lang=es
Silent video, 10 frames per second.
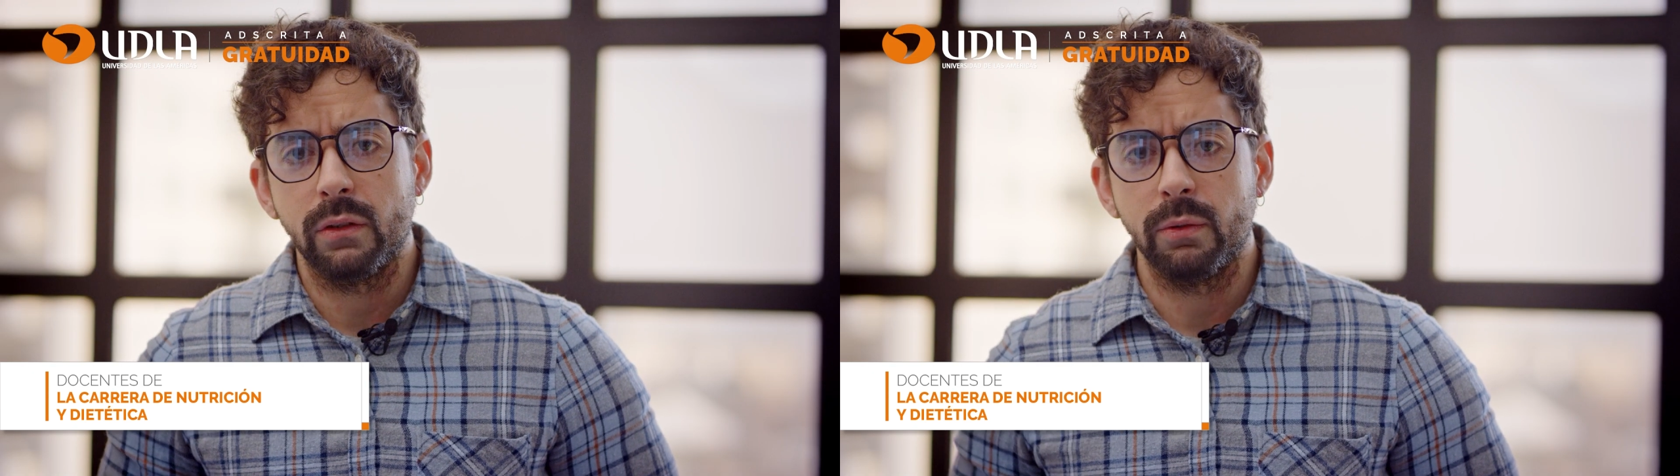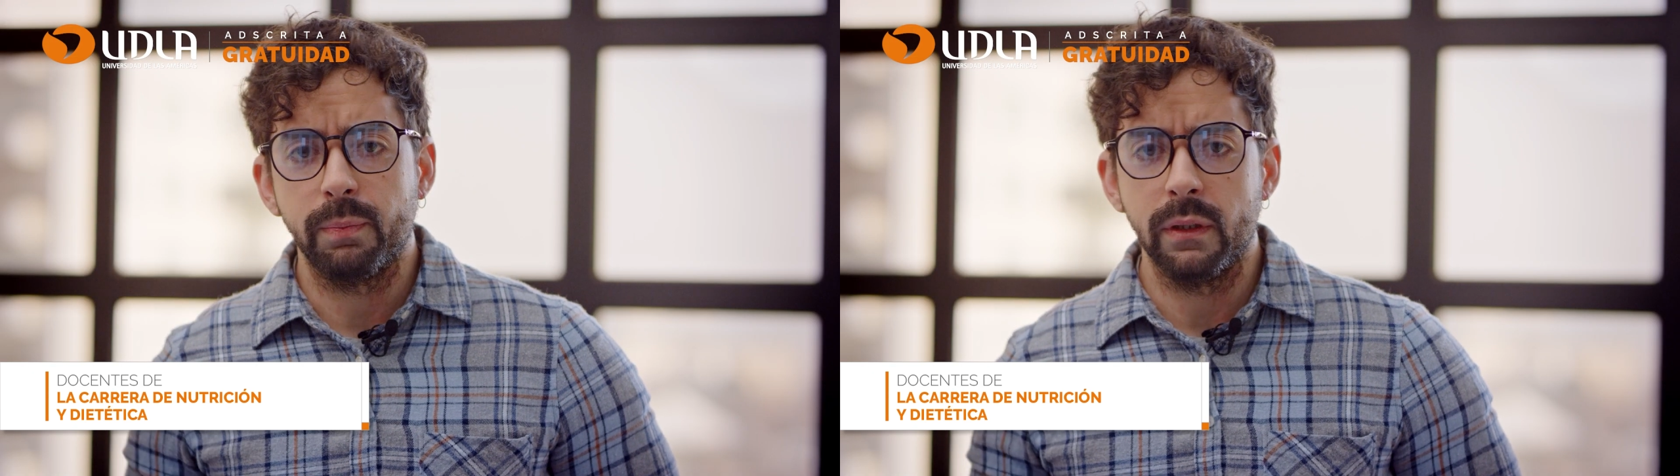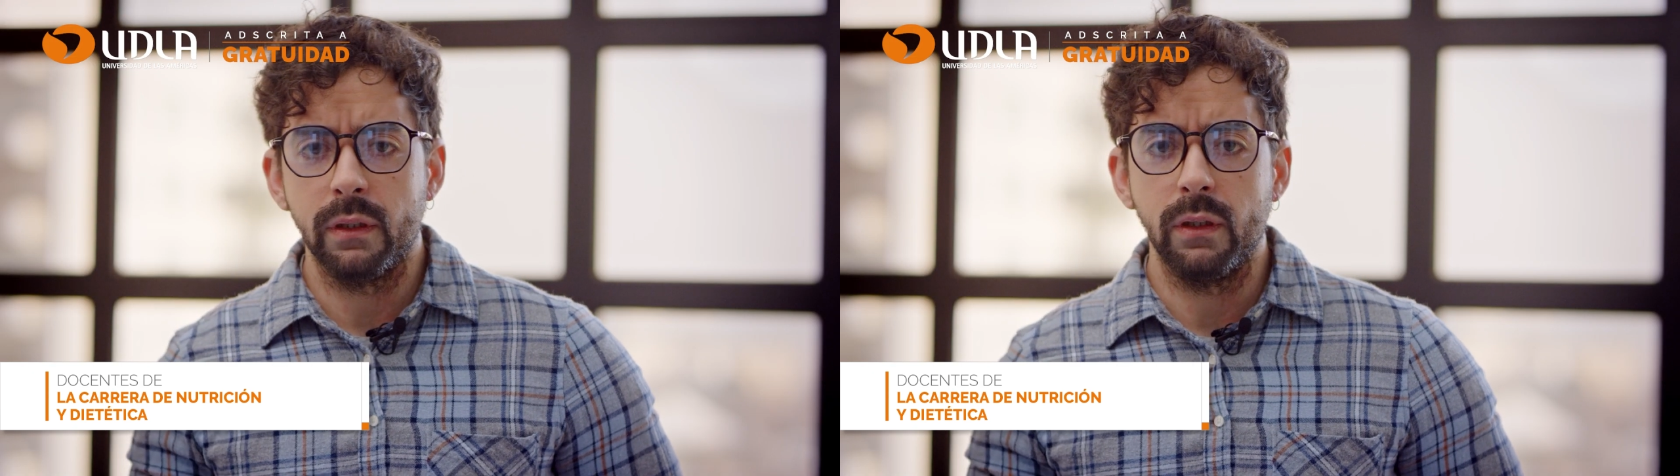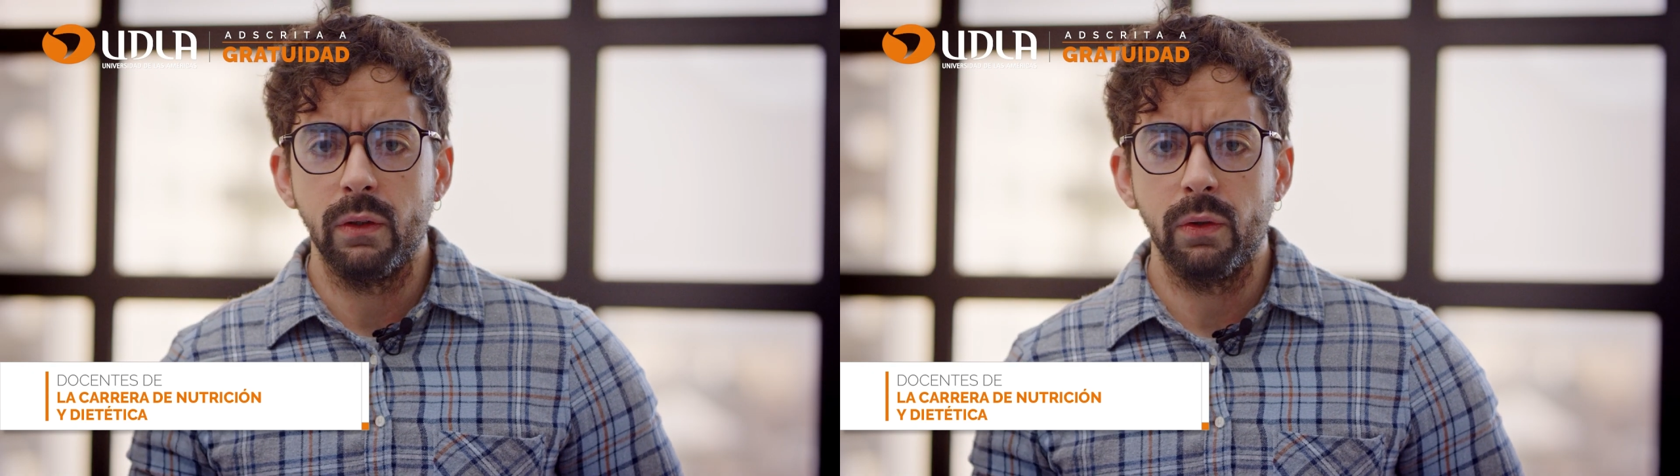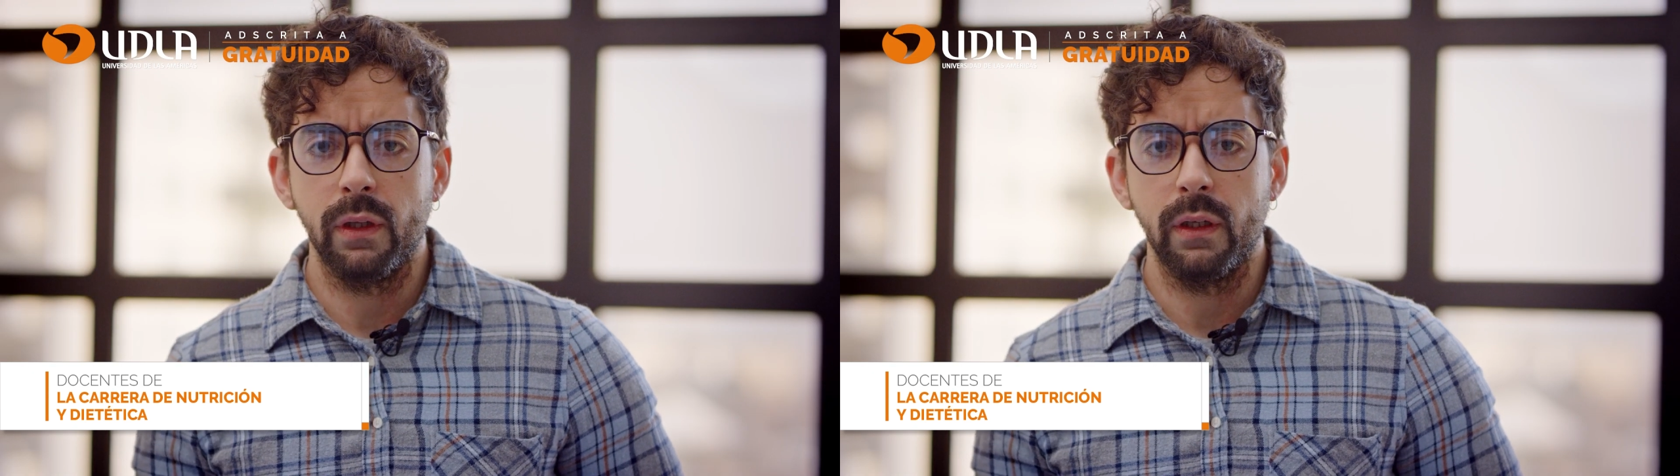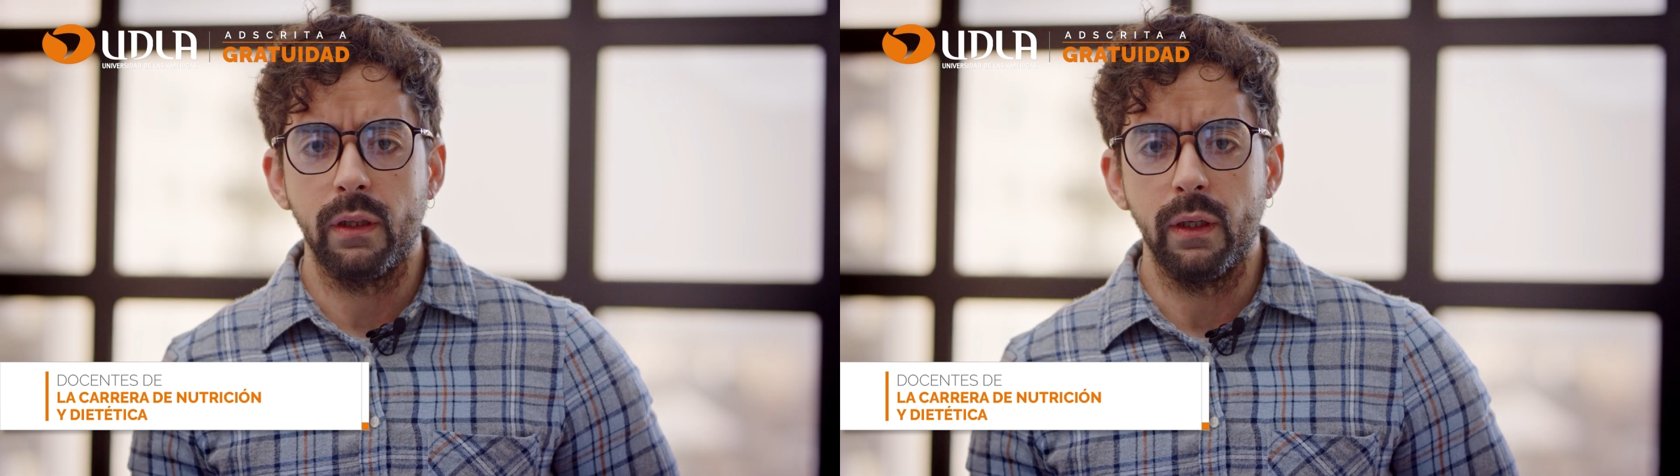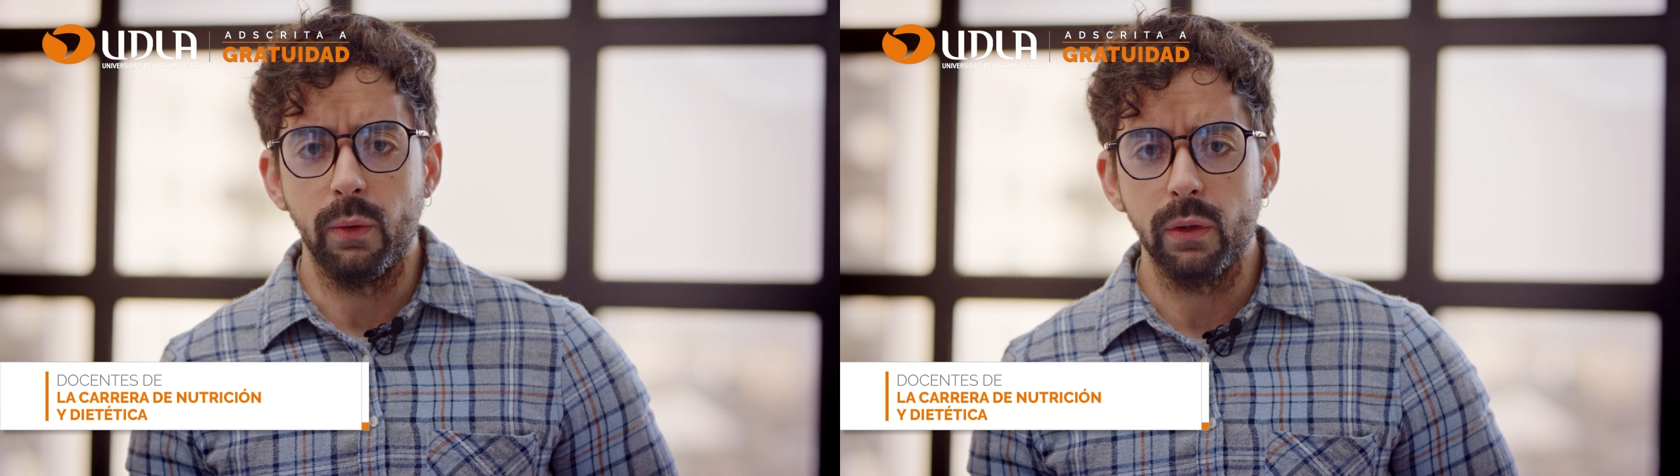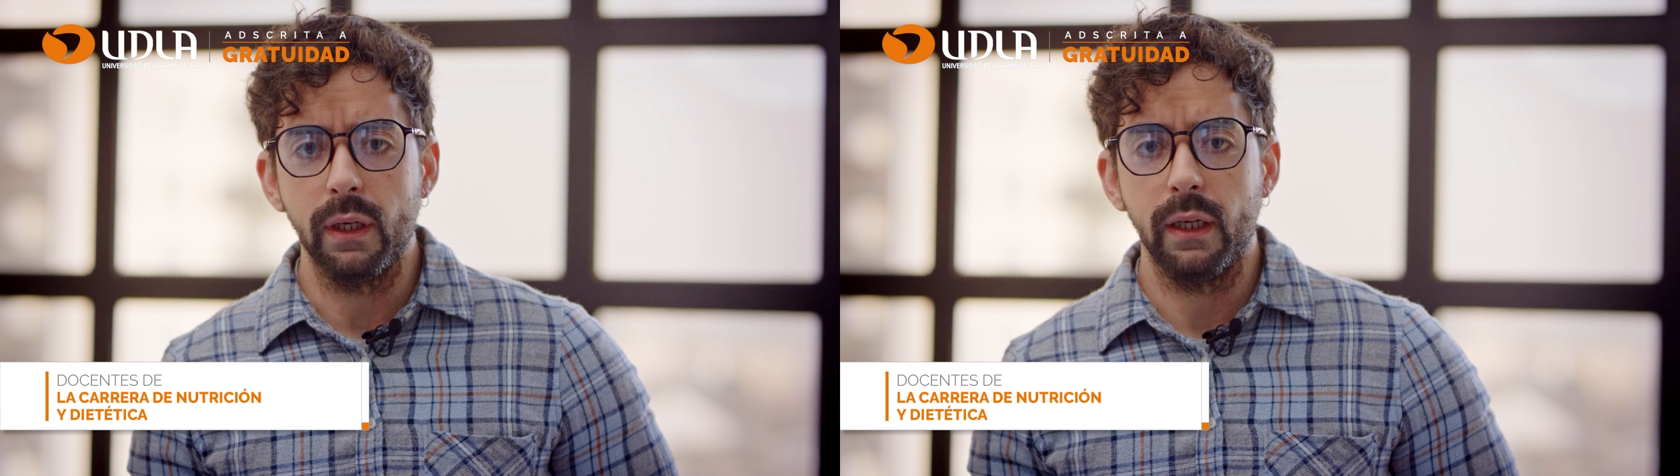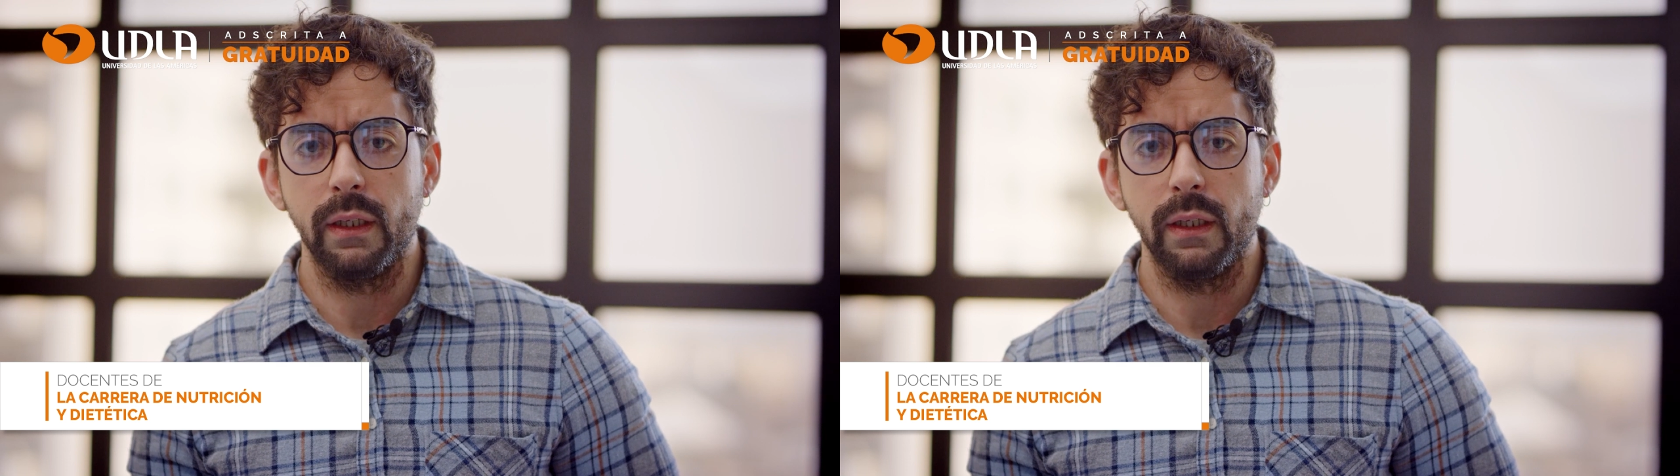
sorprendido de, de ULA